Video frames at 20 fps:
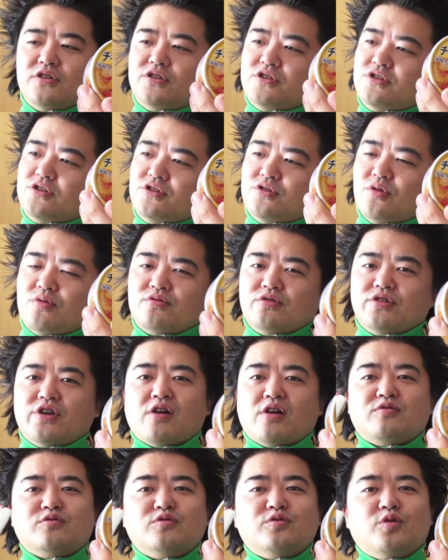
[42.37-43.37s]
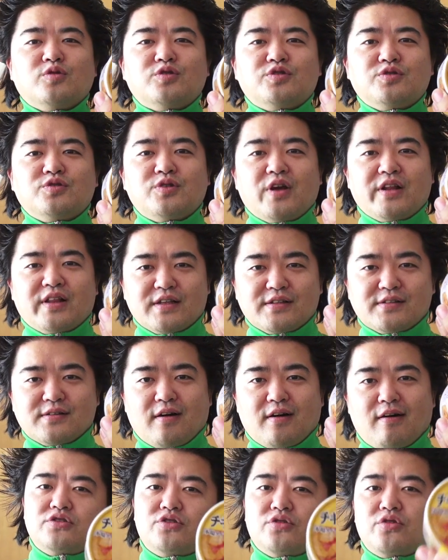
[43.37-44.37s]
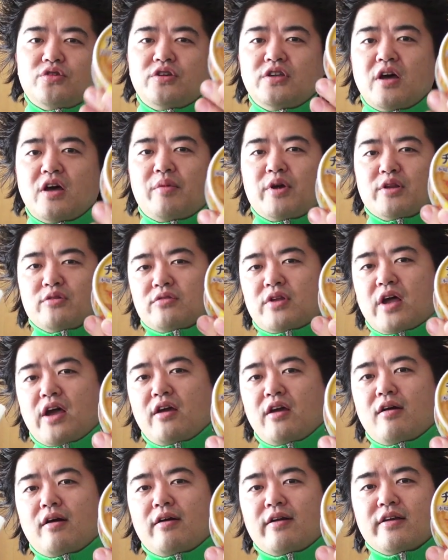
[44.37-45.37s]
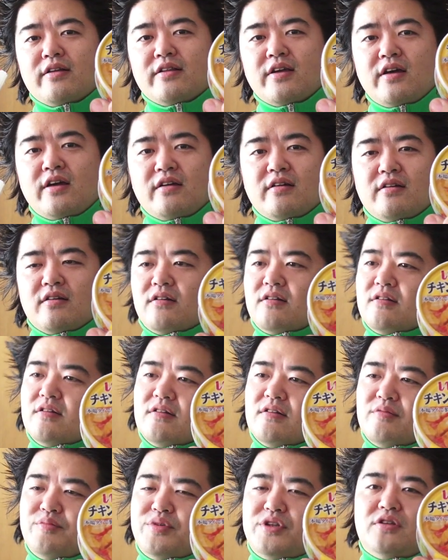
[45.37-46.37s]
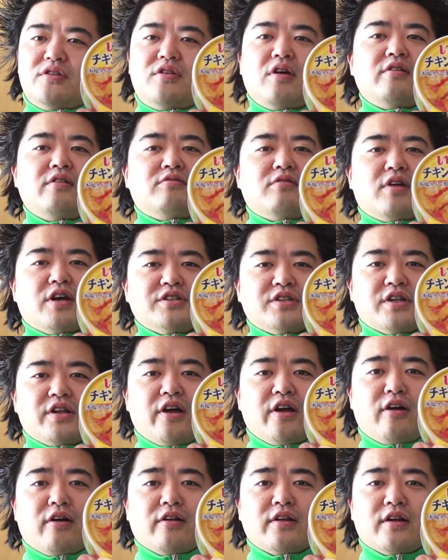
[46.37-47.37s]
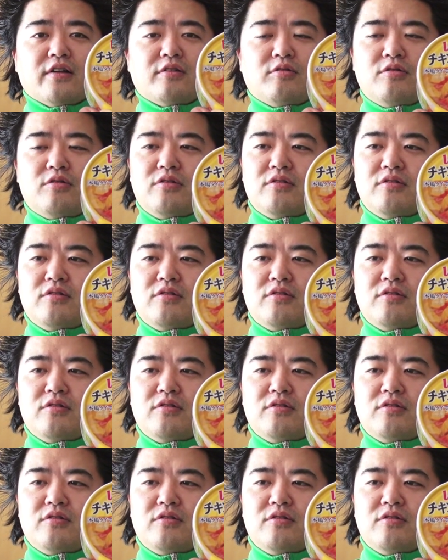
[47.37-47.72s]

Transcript: 1食150円ですか。ちょうど稲葉のタイカレーね、ぴったりぐらいじゃないかなと。